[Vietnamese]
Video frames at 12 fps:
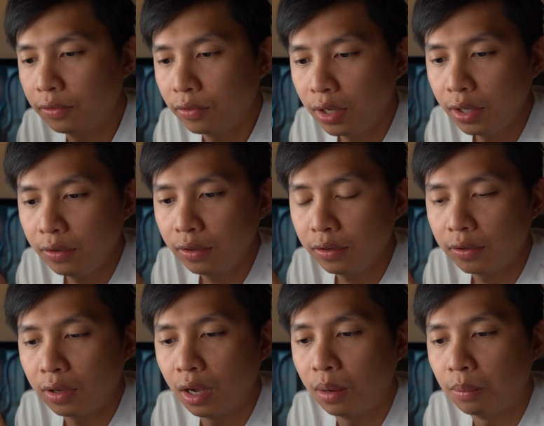phí
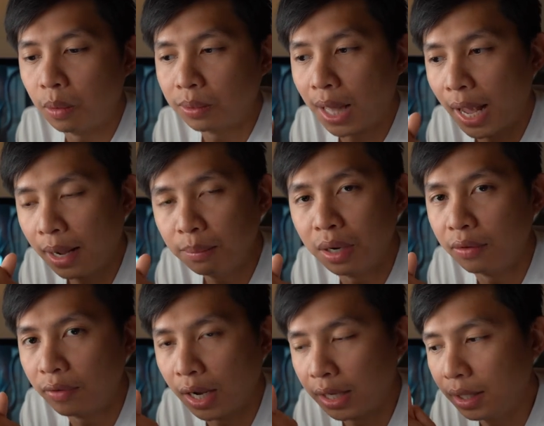ờ, một tháng mình
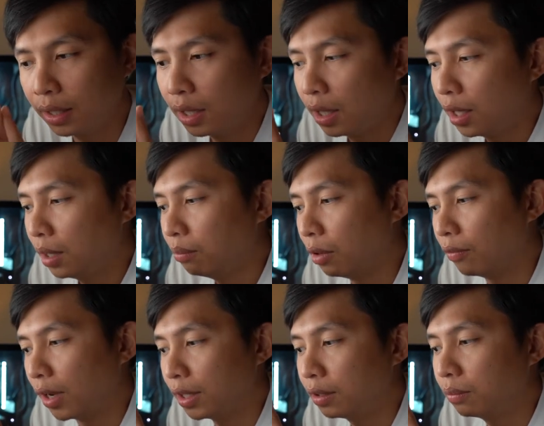phải mình
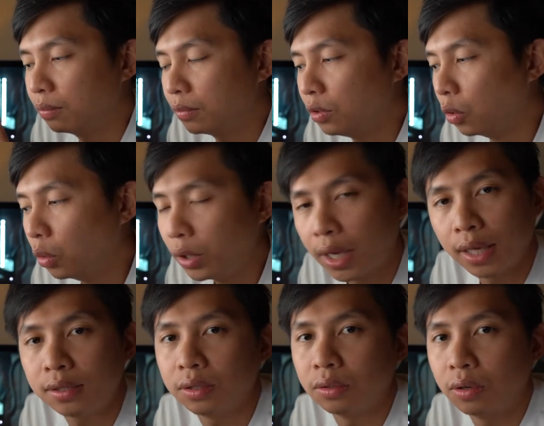phải nuôi cái
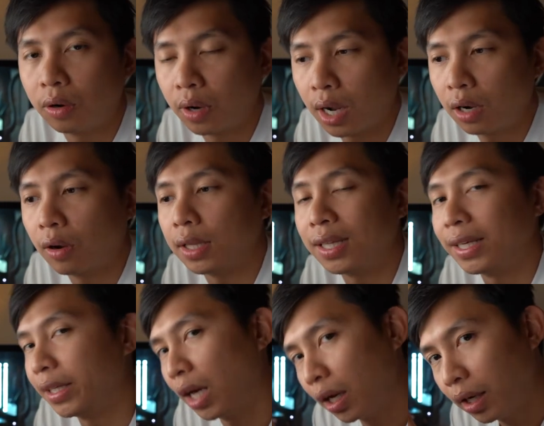studio đó gọi là tiền
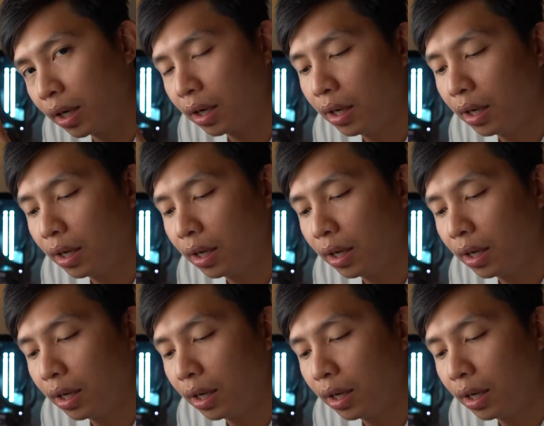chết đó,